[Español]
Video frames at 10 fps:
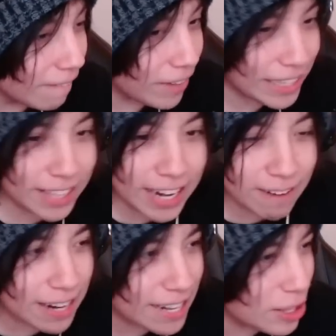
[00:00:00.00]
Va a andar
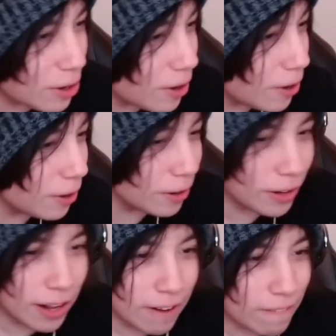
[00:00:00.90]

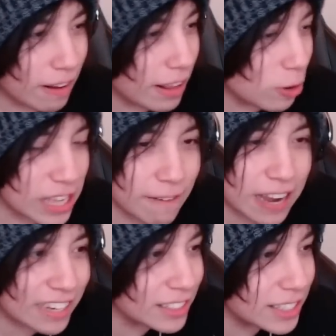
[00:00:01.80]
hablando, o sea,
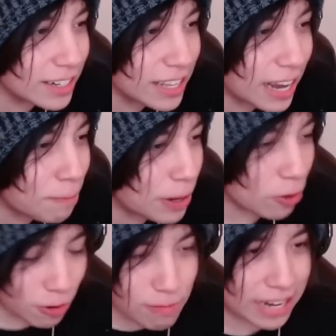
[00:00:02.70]
va a crecer de la
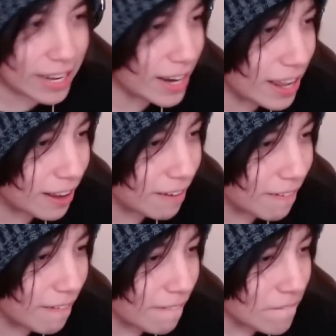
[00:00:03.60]
peor manera.
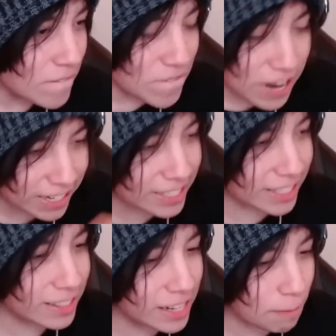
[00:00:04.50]
Va a
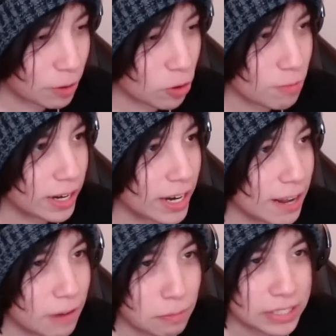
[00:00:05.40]
crecer de la peor
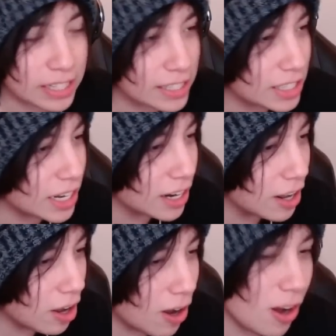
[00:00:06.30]
manera. Va a empezar a decir,
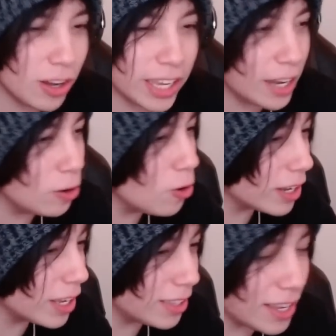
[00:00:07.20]
oh, que
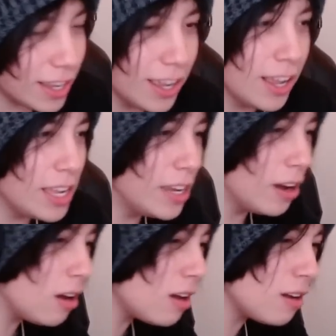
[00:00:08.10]
look at ti, Y,
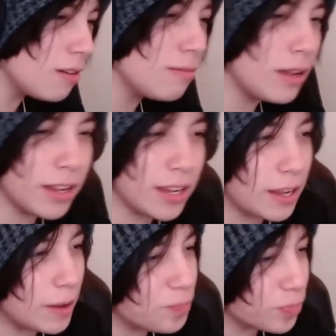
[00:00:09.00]
oh,
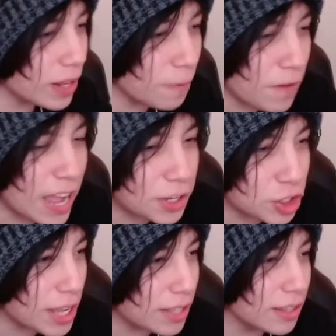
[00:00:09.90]
em, fuck
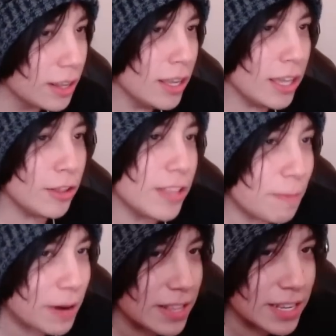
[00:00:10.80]
shit. ¿Y dónde
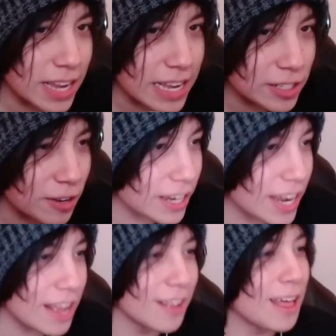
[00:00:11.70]
aprendiste eso,
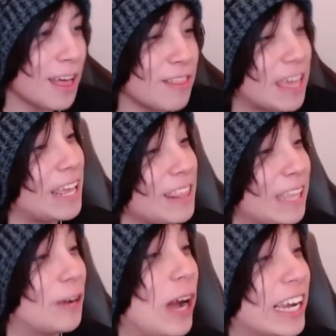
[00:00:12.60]
hija? Eh,
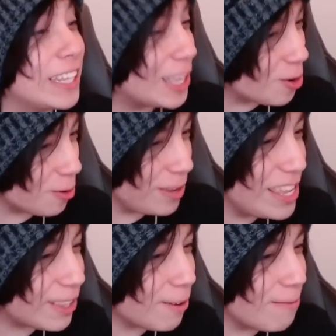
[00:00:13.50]
de de
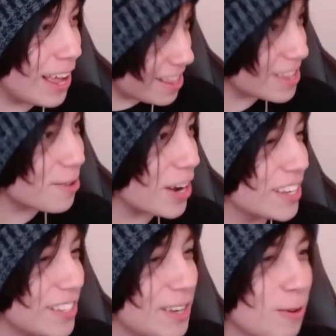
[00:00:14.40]
cubito ma, de
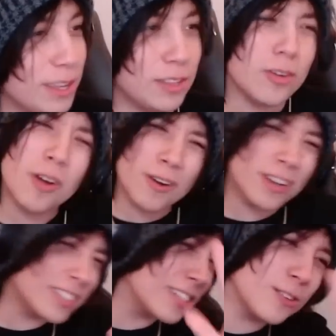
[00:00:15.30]
cubito no,
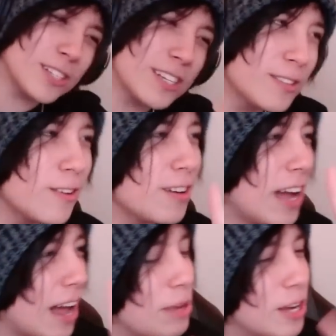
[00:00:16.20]
esas cosas
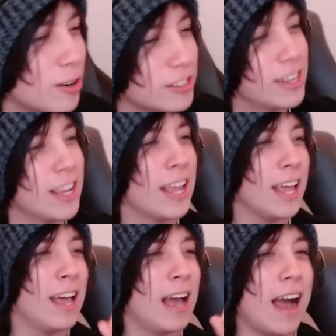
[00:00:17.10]
no. Amigos,
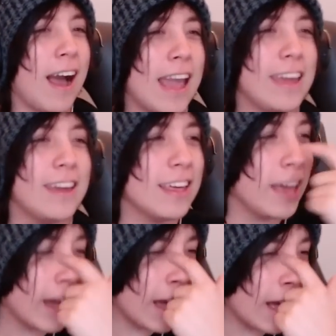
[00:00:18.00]
hay que
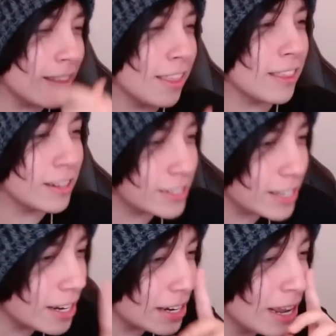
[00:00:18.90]
dejar de
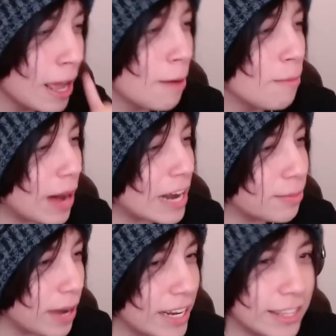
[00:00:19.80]
decir
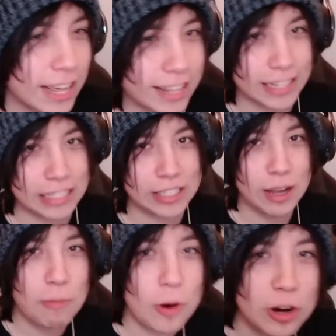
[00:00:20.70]
barbaridades.
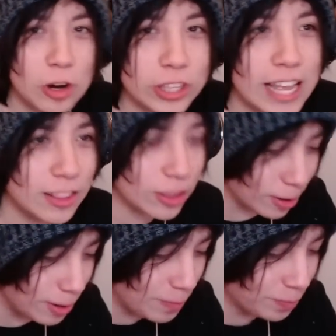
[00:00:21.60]
Por lo
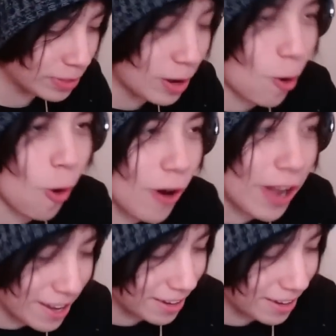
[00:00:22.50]
tanto, hoy,